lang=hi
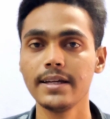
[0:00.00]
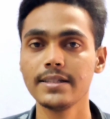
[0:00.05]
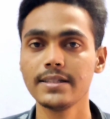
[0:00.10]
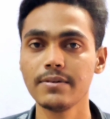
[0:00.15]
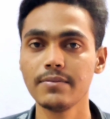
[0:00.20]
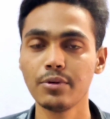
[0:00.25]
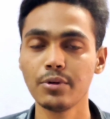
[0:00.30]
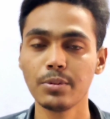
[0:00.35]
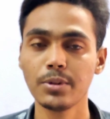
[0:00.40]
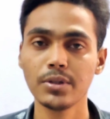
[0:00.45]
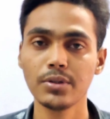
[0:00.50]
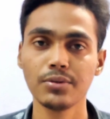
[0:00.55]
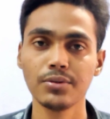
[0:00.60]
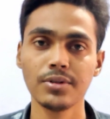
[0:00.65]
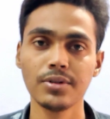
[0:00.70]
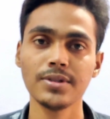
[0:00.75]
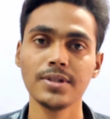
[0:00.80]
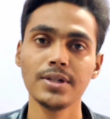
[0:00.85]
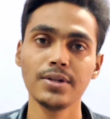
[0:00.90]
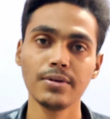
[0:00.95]
हैं सी फुटबॉल
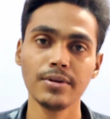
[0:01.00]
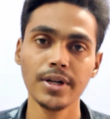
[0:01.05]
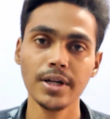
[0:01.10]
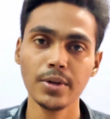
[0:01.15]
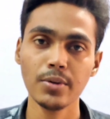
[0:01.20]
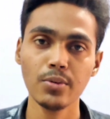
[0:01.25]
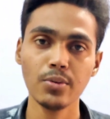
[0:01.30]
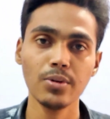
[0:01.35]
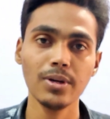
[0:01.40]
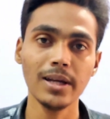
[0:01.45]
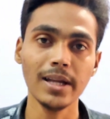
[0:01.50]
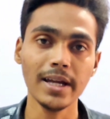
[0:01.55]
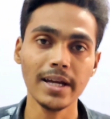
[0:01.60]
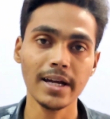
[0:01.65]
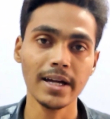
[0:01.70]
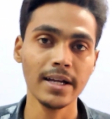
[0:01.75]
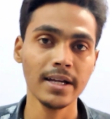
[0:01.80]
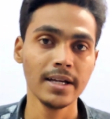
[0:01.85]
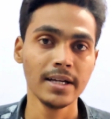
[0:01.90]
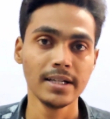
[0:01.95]
2022 को
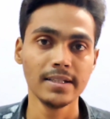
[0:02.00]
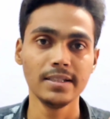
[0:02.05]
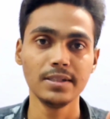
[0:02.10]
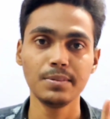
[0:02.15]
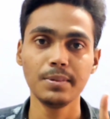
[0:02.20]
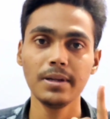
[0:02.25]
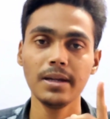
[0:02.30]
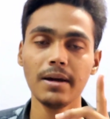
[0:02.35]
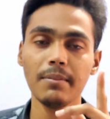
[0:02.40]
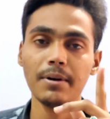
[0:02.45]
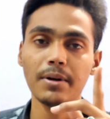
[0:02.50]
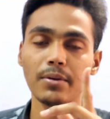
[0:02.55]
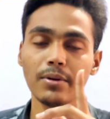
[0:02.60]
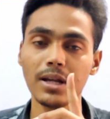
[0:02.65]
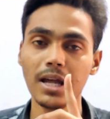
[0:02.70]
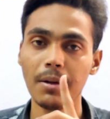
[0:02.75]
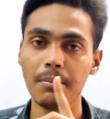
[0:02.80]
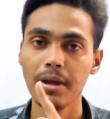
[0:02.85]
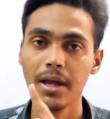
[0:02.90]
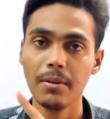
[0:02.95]
लेकर जिसमें यहाँ पर
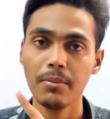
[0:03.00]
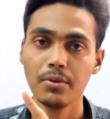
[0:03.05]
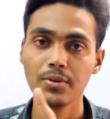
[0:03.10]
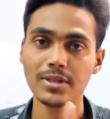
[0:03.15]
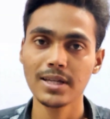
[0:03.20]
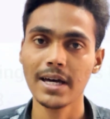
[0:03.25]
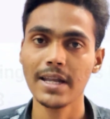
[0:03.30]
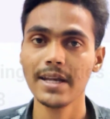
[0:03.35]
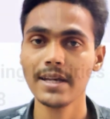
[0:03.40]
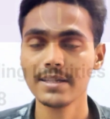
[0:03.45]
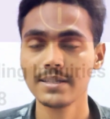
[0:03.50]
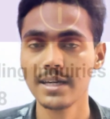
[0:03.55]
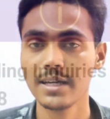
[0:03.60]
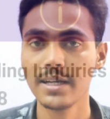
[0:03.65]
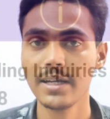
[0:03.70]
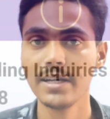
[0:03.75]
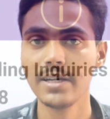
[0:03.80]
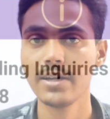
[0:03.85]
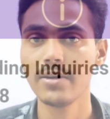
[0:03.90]
कोनामी आपको सारे के सारे